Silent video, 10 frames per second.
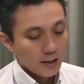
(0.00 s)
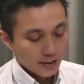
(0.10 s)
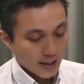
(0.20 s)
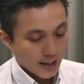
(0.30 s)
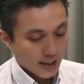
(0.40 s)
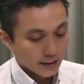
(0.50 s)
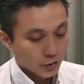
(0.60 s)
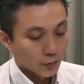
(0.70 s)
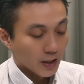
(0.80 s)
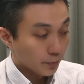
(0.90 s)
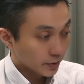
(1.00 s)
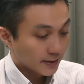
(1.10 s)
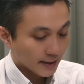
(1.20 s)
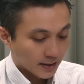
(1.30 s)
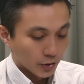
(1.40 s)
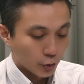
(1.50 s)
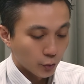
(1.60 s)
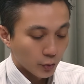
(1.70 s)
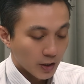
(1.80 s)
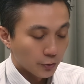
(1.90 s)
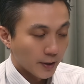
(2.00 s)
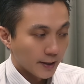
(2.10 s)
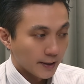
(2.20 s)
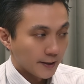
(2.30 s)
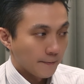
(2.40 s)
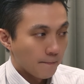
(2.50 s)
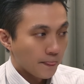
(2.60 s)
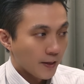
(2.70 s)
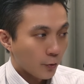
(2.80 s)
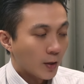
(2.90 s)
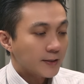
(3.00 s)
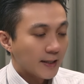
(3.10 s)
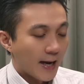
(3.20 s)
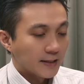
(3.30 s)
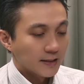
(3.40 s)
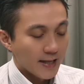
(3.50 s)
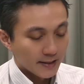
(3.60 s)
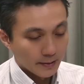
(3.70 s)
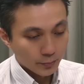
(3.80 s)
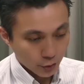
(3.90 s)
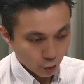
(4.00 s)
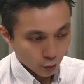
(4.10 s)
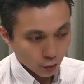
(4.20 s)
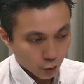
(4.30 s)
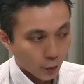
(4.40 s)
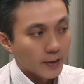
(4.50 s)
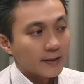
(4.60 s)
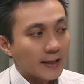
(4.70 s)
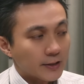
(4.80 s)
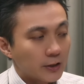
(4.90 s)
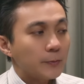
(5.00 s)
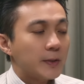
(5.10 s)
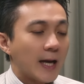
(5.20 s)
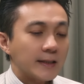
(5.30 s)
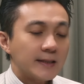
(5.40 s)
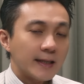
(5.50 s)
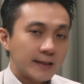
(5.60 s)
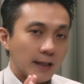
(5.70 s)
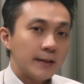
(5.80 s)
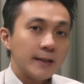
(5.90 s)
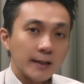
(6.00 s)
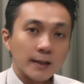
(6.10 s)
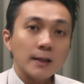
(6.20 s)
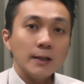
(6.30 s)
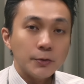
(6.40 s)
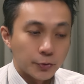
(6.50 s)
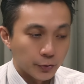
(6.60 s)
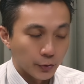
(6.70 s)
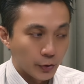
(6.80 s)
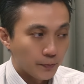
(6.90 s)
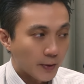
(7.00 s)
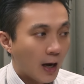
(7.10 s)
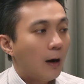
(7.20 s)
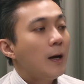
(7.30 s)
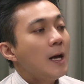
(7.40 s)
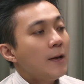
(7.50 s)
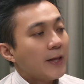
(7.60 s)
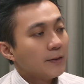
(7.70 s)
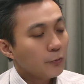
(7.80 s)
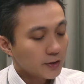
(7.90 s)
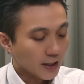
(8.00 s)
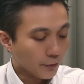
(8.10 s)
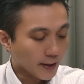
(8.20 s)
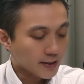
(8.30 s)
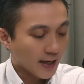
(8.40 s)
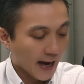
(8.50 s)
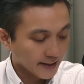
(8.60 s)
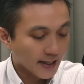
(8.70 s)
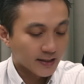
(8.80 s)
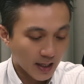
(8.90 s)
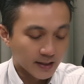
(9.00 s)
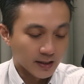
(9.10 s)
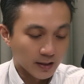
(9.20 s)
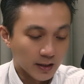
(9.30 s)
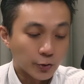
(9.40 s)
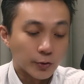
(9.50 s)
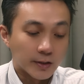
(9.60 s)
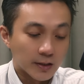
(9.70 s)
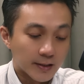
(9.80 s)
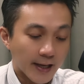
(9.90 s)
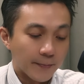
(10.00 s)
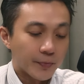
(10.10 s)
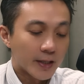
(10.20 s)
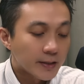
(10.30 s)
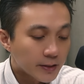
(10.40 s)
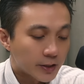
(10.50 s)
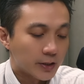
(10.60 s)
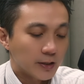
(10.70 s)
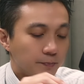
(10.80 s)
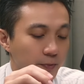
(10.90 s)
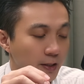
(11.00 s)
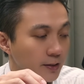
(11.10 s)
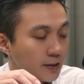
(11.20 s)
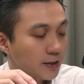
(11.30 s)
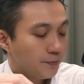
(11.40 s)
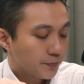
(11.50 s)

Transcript: 那重点不是在指数，因为。关键还是量能不足，所以它势必还是在整理的格局。好，那目前为止还是在在此格局之内，因此，因此